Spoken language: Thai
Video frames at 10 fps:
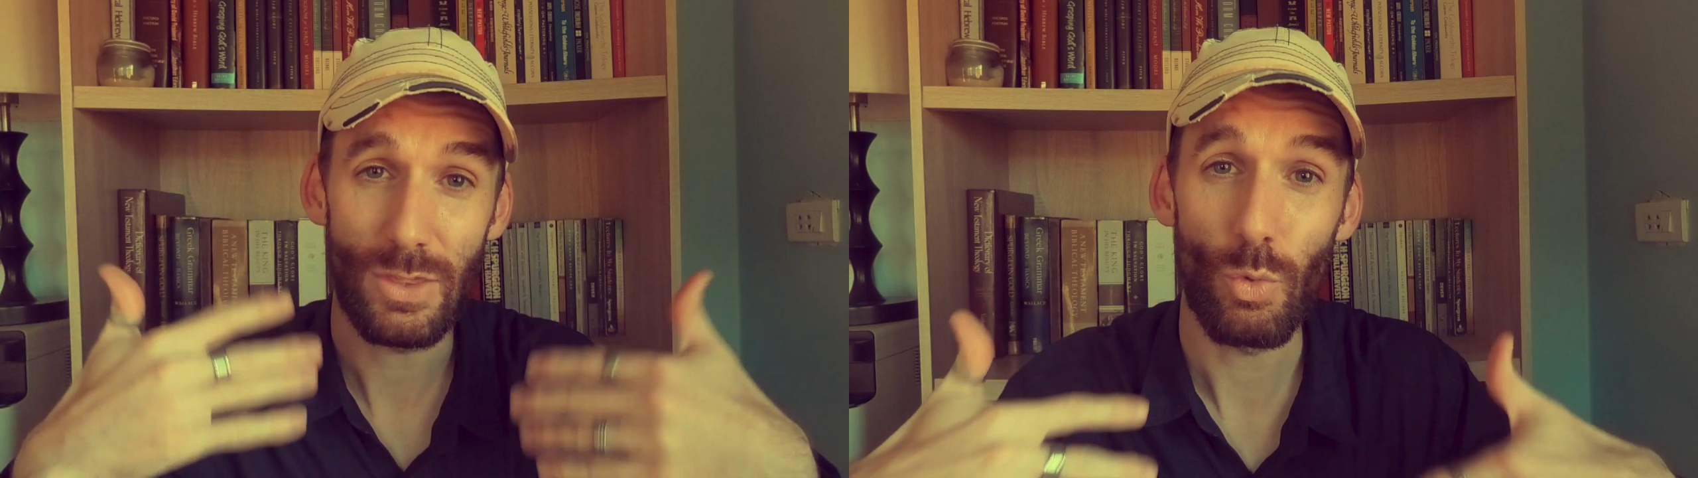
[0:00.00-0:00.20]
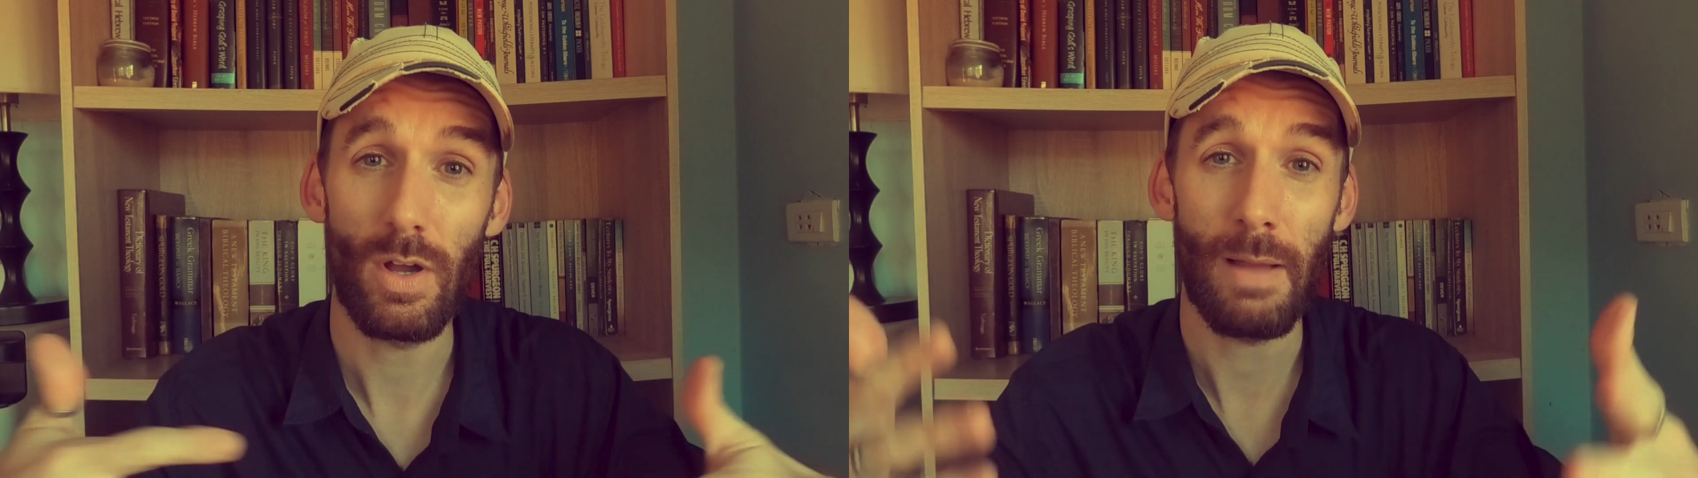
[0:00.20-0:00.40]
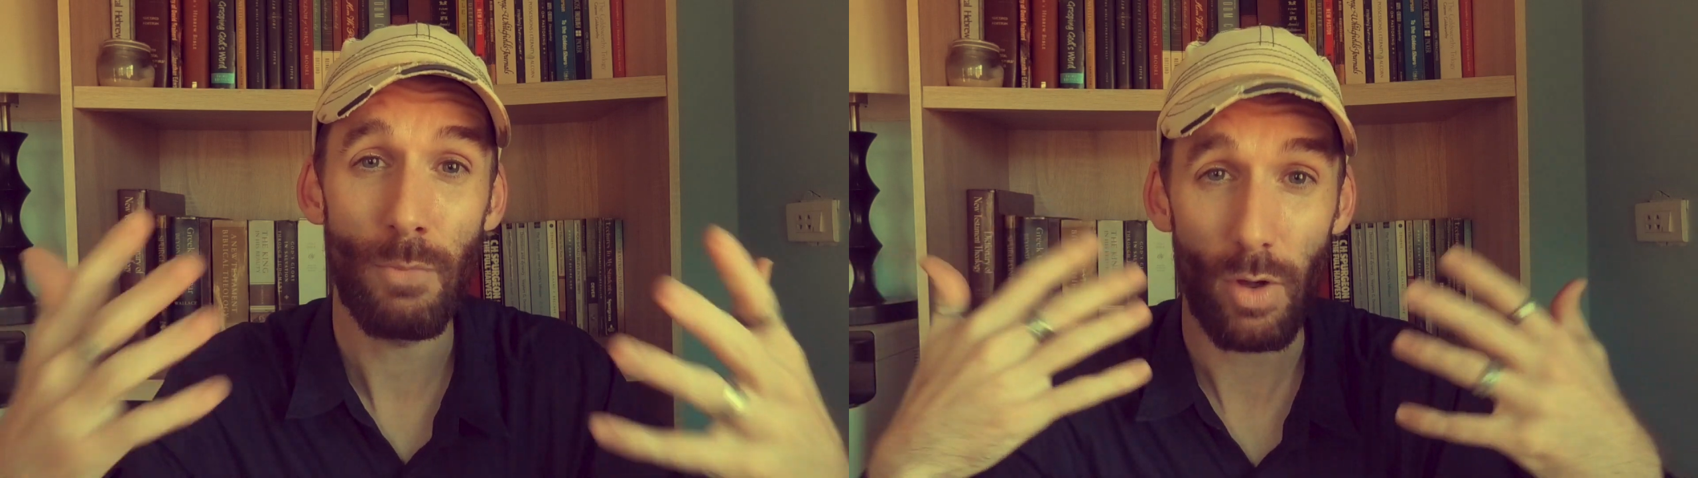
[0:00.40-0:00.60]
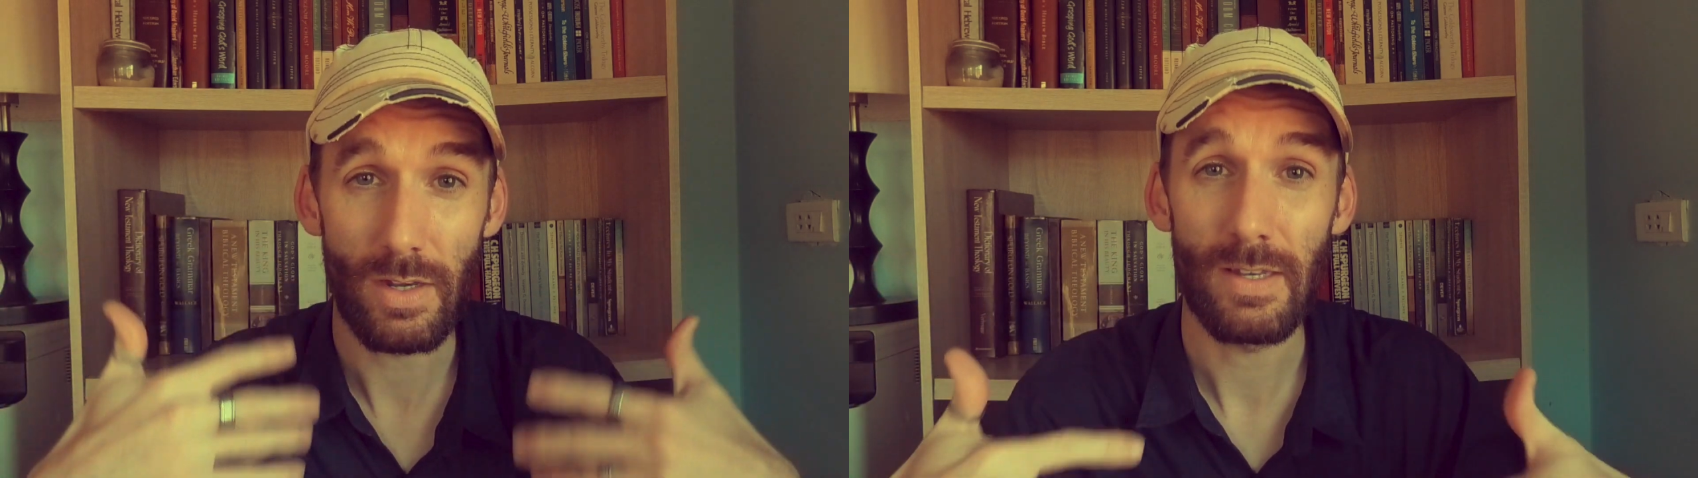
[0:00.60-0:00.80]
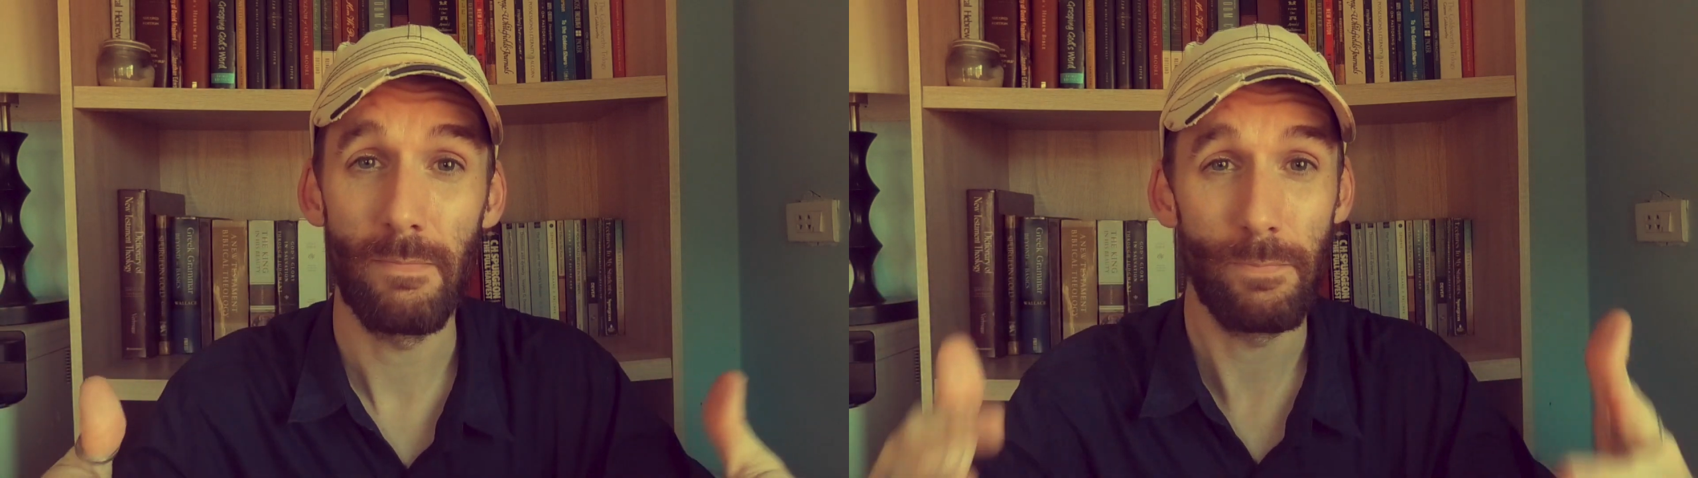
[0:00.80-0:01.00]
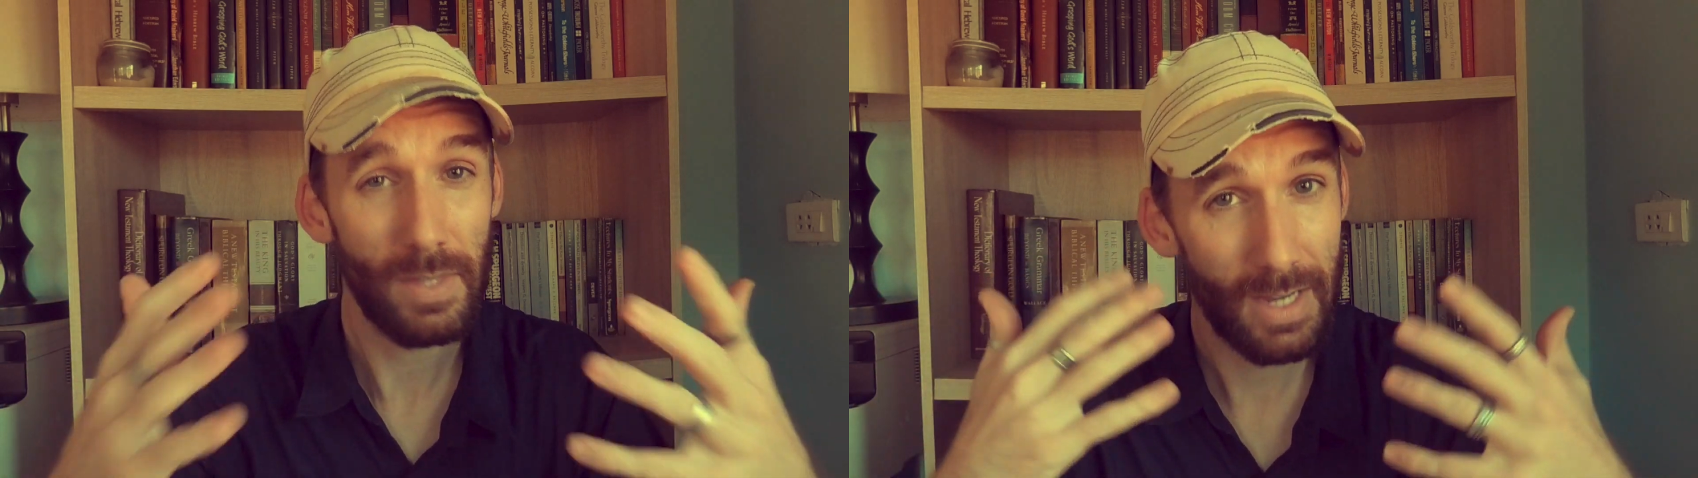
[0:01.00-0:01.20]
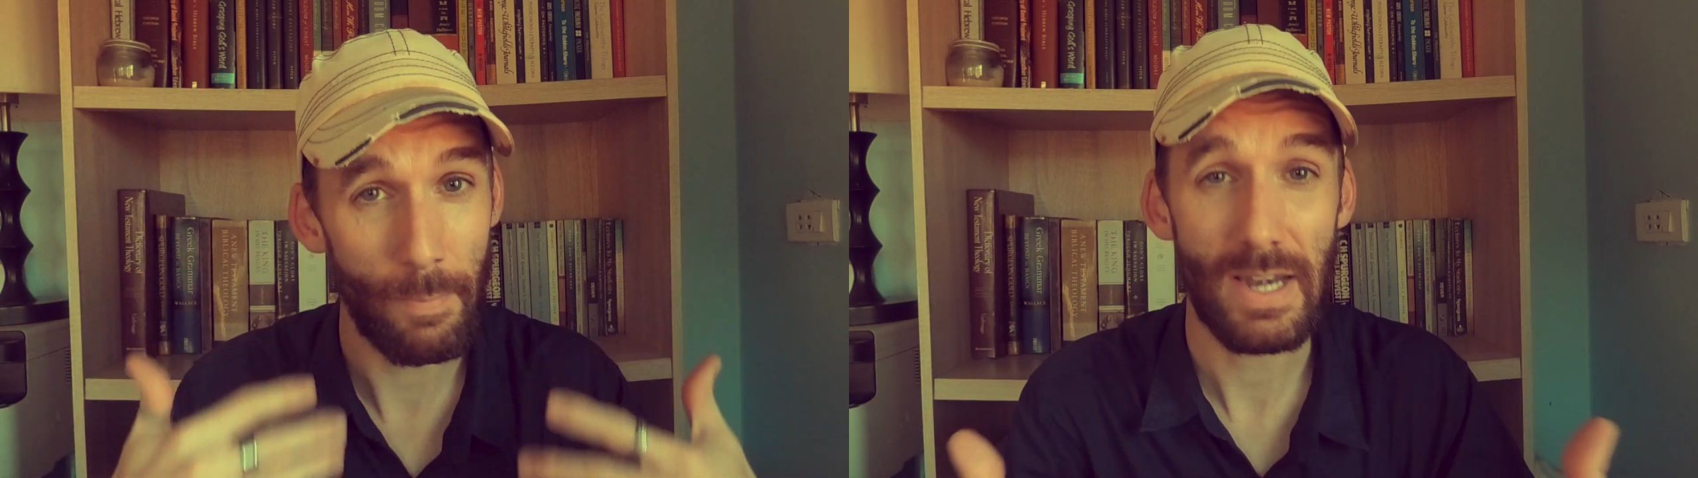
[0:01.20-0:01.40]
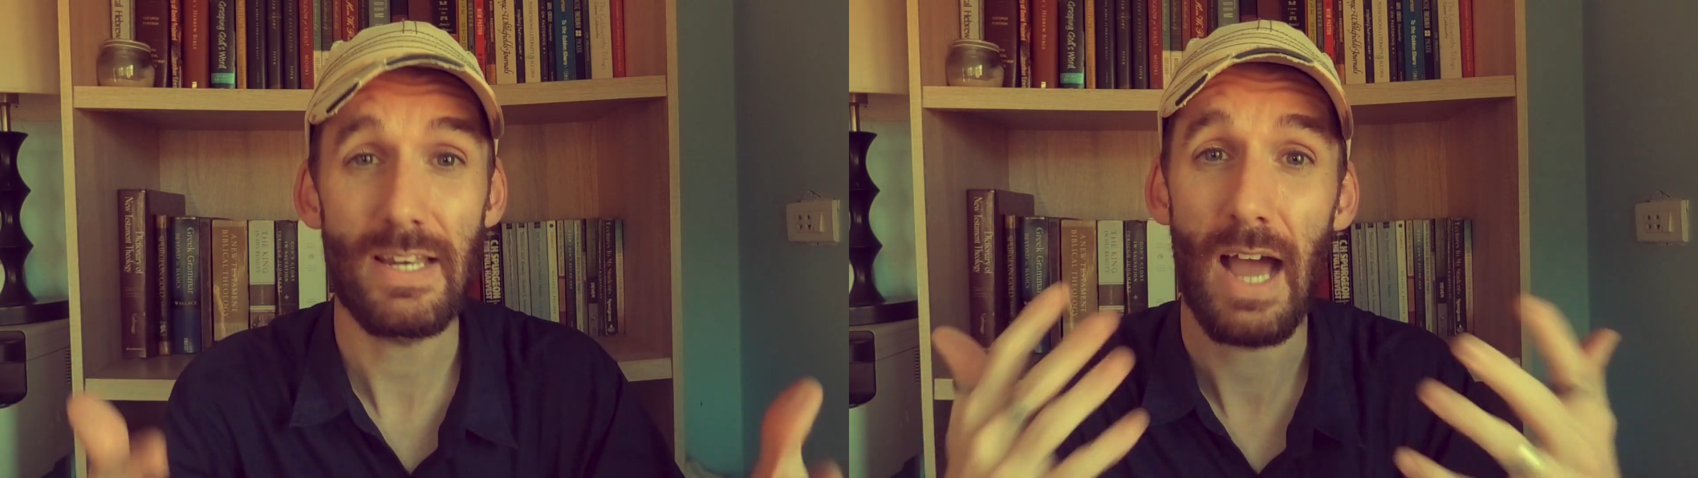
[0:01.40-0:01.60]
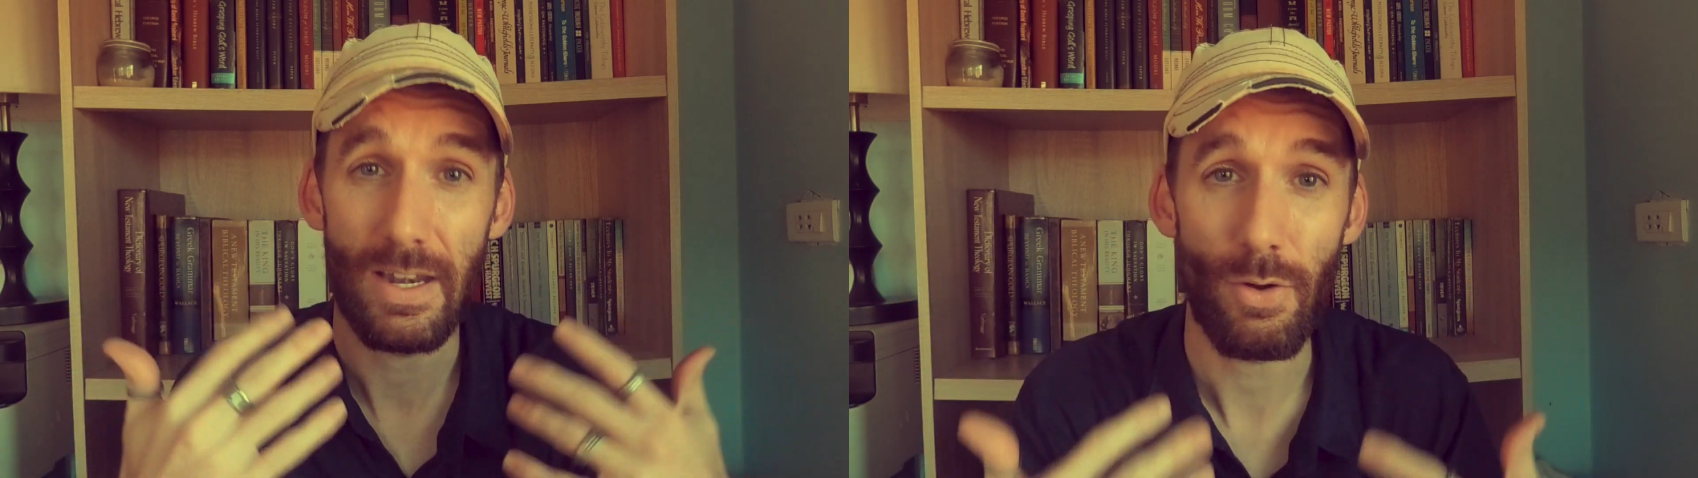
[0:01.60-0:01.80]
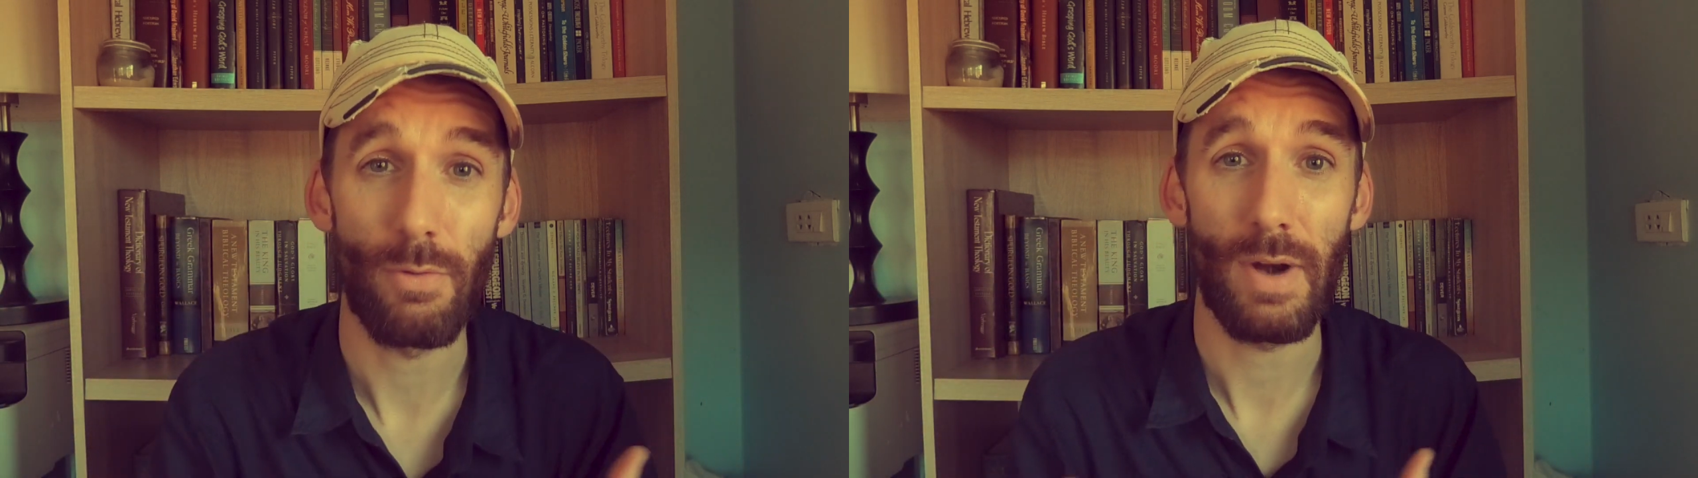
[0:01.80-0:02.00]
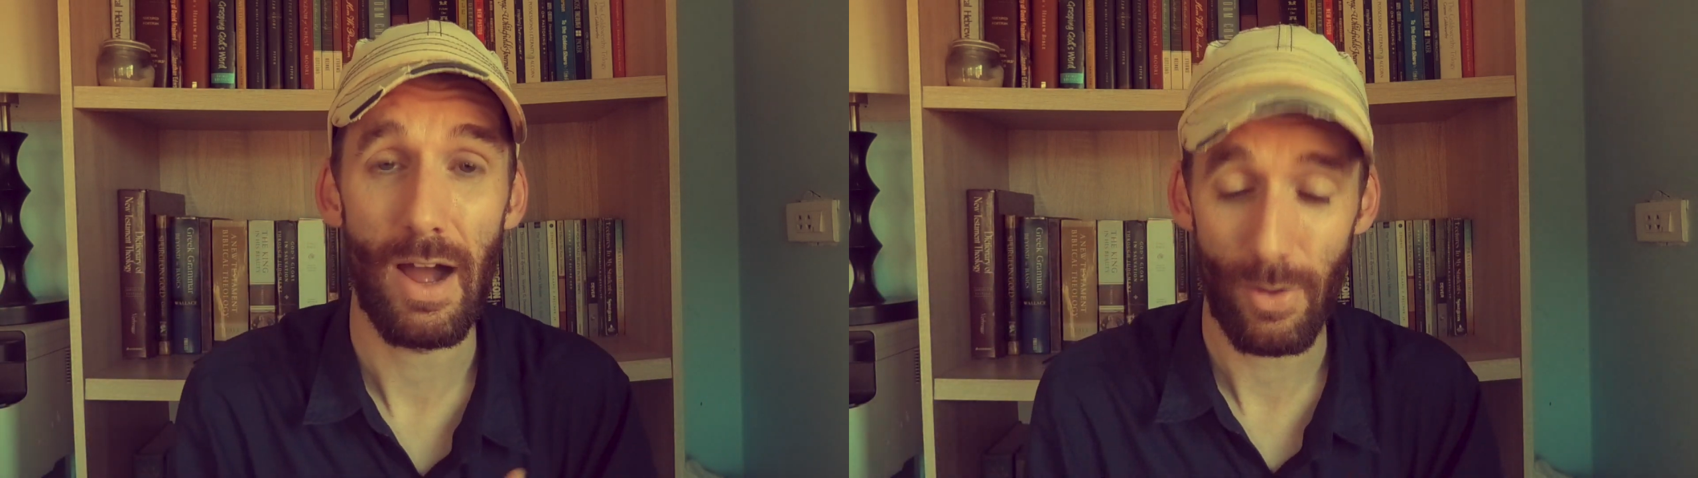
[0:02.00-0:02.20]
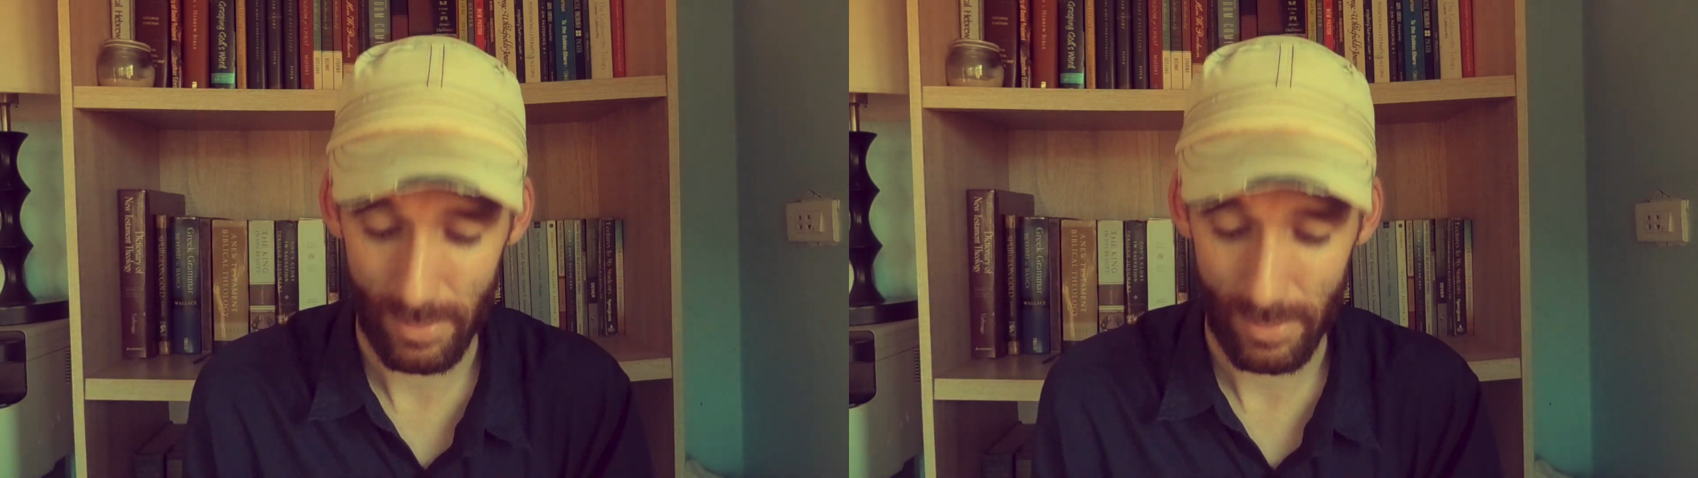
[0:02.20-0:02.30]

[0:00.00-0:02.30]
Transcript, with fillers: ตัวกำหนดคำอธิษฐานของเรา